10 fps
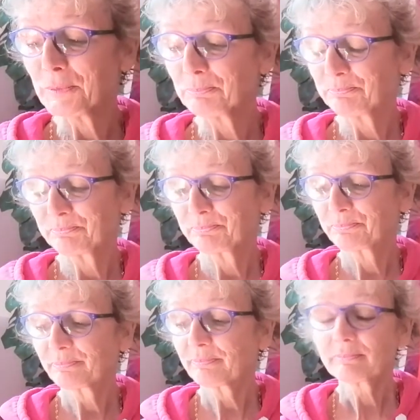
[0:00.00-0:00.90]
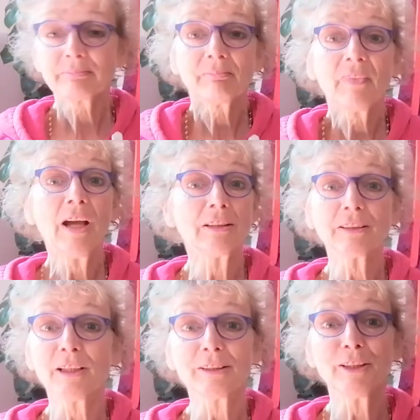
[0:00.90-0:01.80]
war. Einen
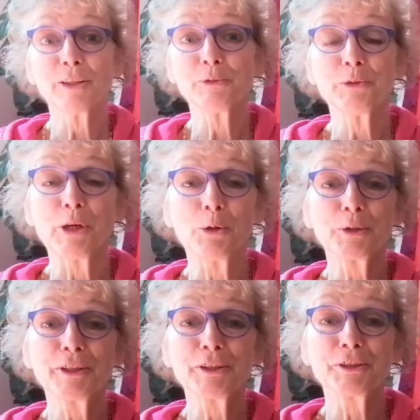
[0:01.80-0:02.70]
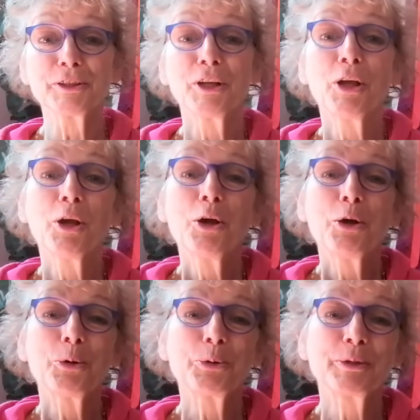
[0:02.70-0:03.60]
Garten hatten wir auch nicht,
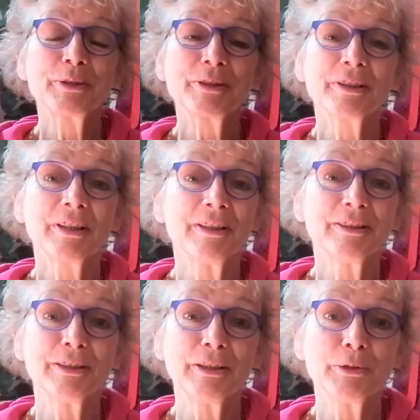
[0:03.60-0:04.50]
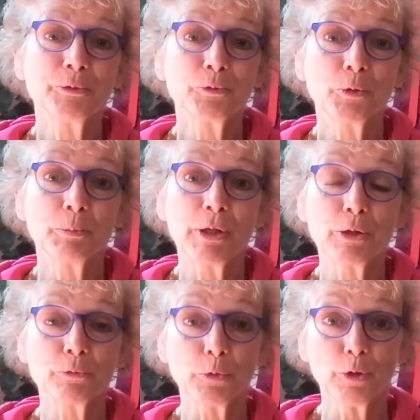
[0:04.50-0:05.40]
und in den von
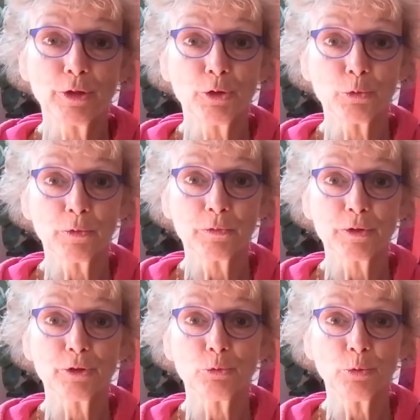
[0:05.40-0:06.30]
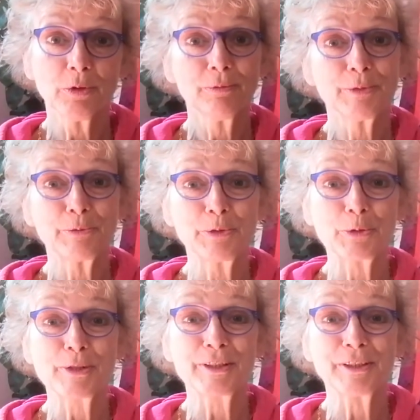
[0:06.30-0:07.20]
meiner Freundin durfte ich nur, wenn wir
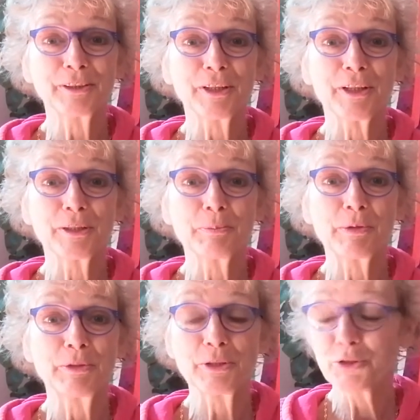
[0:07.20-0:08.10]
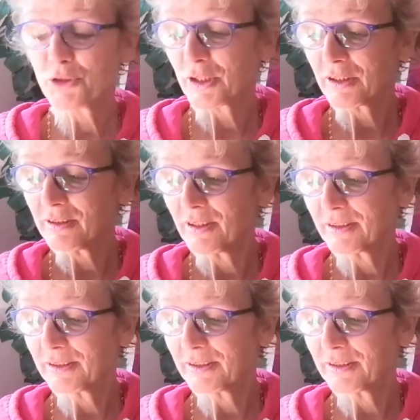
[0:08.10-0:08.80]
uns nicht gerade mal wieder gestritten